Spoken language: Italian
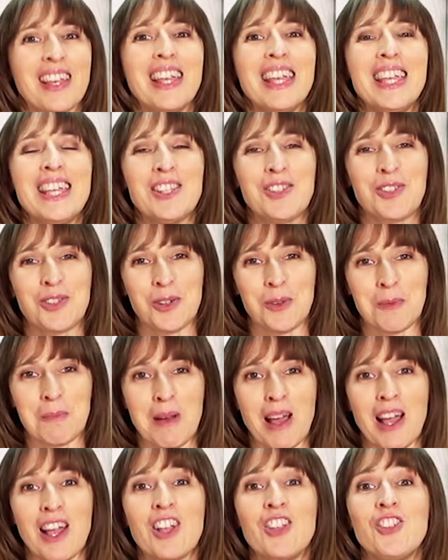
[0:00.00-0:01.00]

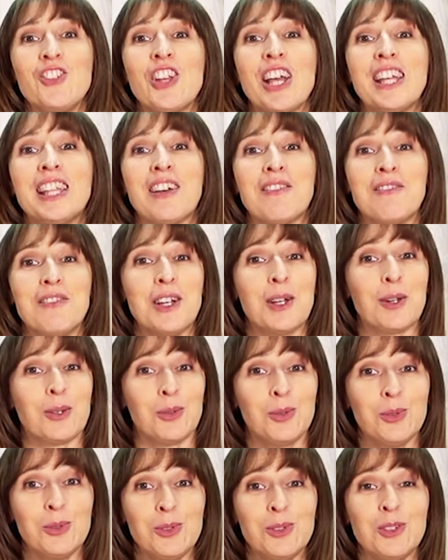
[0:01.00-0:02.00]
Insomma, c'è
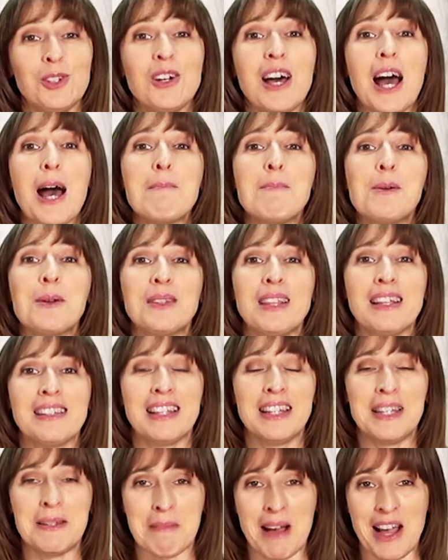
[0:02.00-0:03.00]
davvero tutto a
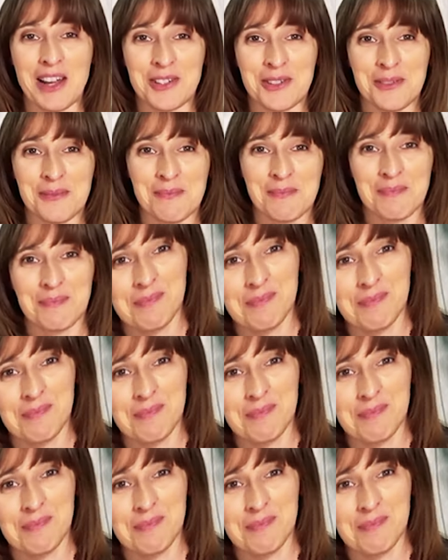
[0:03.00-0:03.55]
portata di mano.